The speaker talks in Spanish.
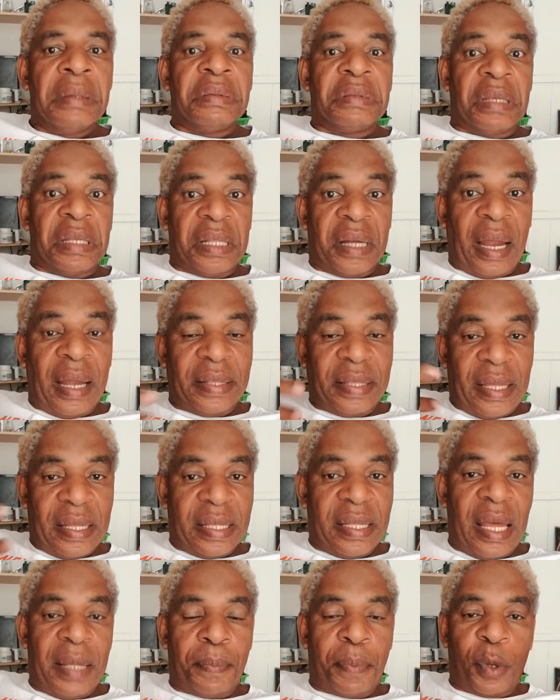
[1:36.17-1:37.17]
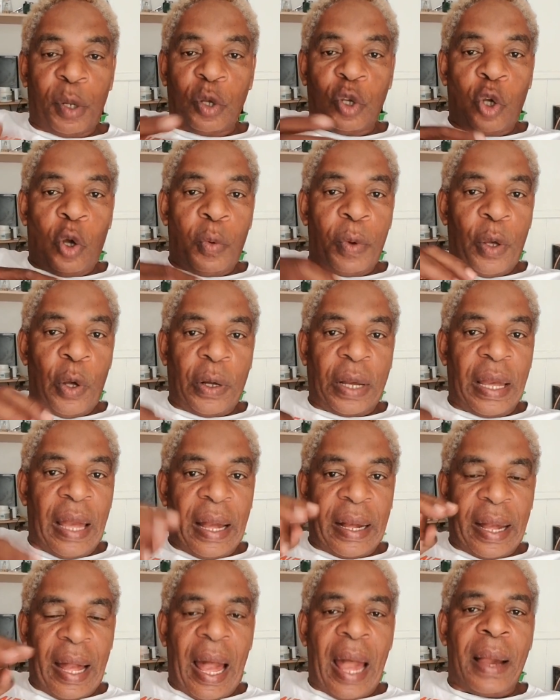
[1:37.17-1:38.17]
Tiene que tener, pero yo veo que
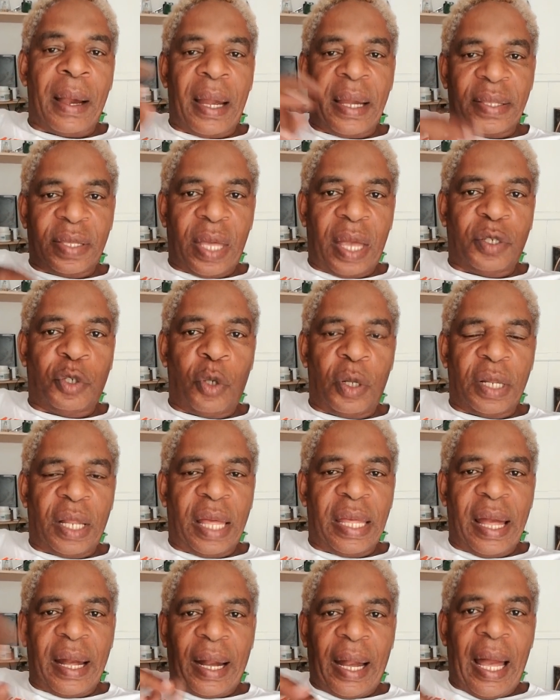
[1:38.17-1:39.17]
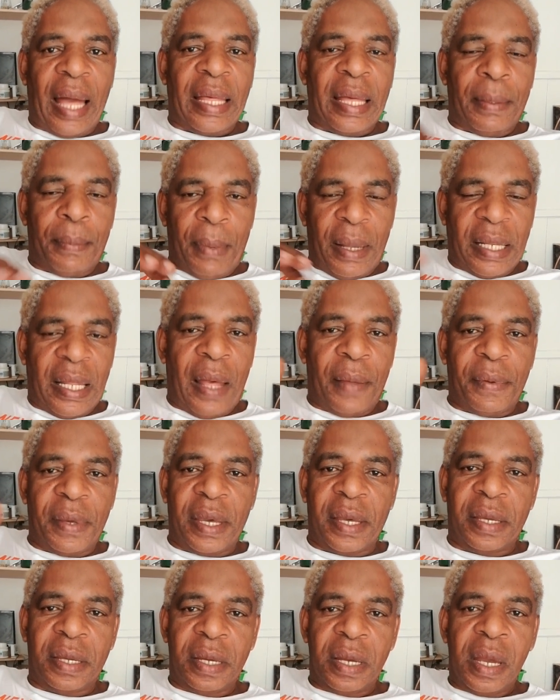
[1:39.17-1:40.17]
acá, en esta zona de acá, de
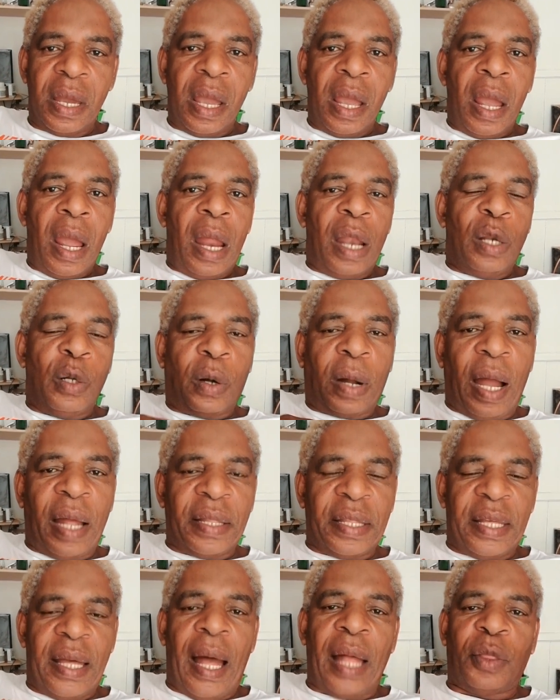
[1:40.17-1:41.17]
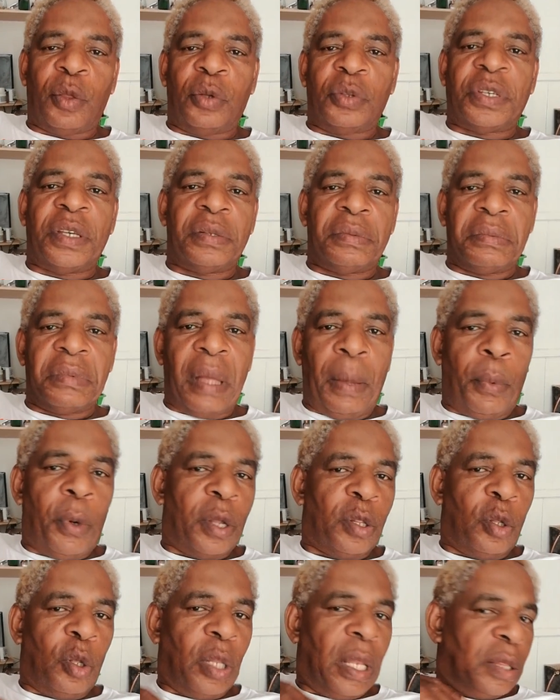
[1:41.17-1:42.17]
Manaví, los candidatos, eh,
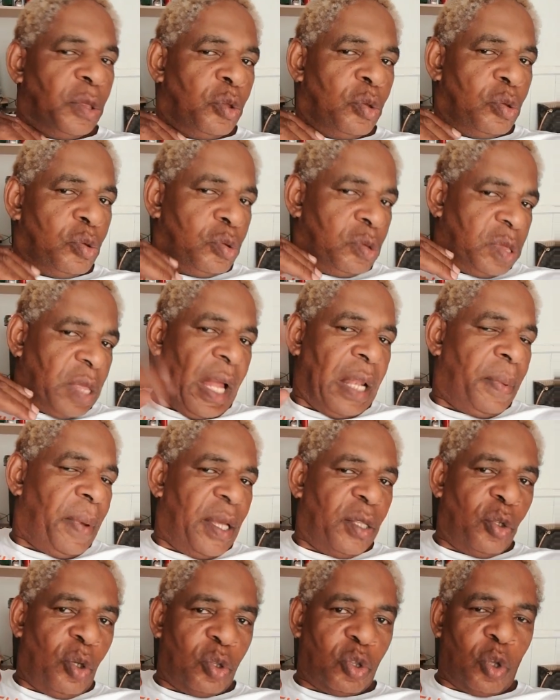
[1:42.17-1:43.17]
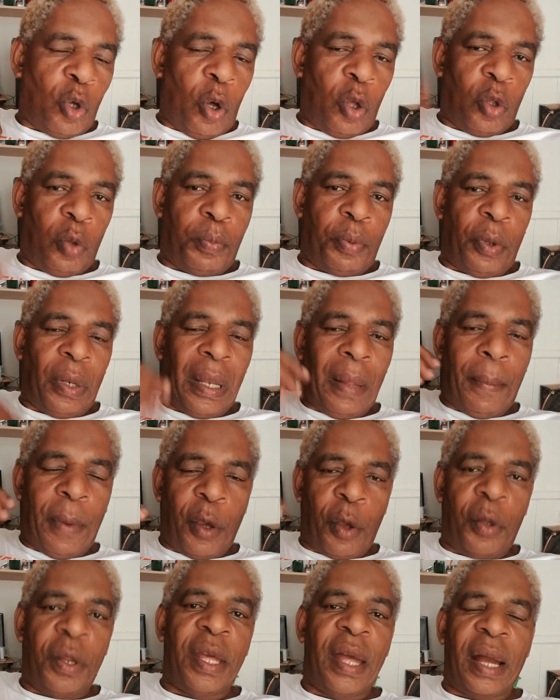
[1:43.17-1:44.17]
bueno, tal vez no todos, pero la
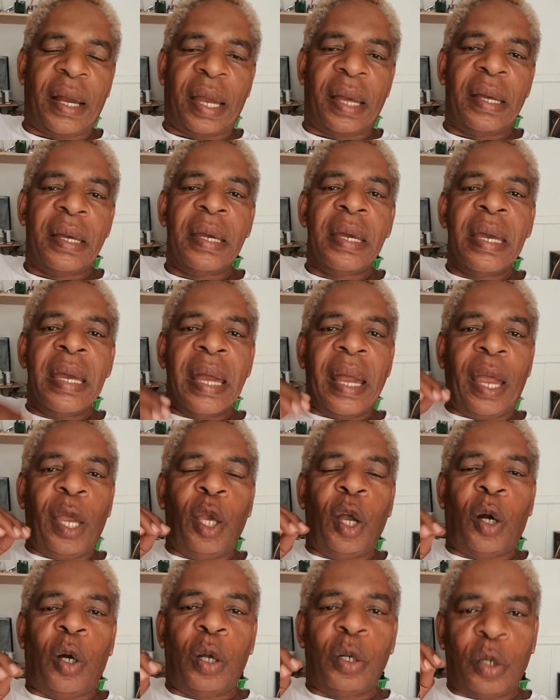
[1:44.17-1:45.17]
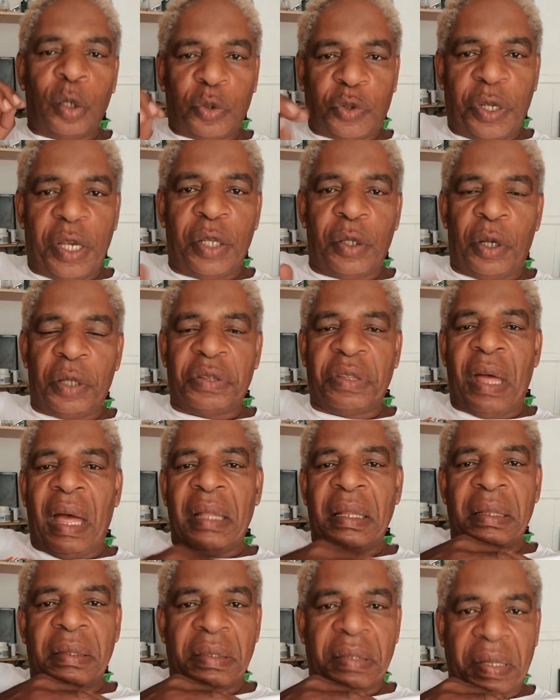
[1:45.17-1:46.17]
mayoría que yo he conocido
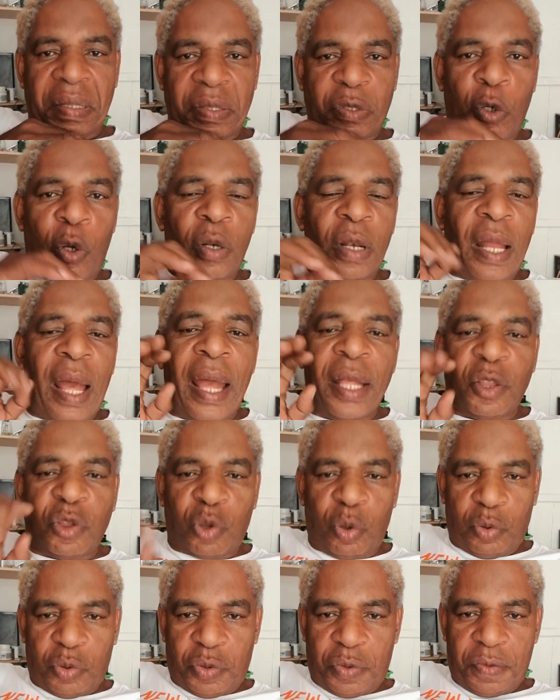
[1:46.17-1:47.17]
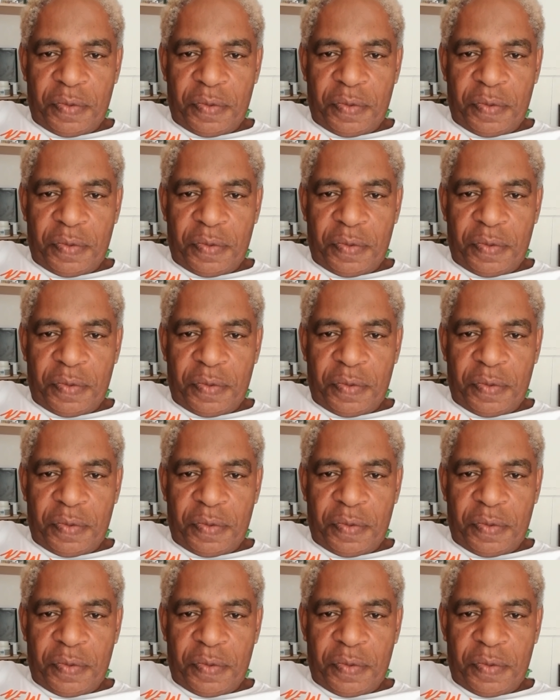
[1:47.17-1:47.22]
están, son lentos,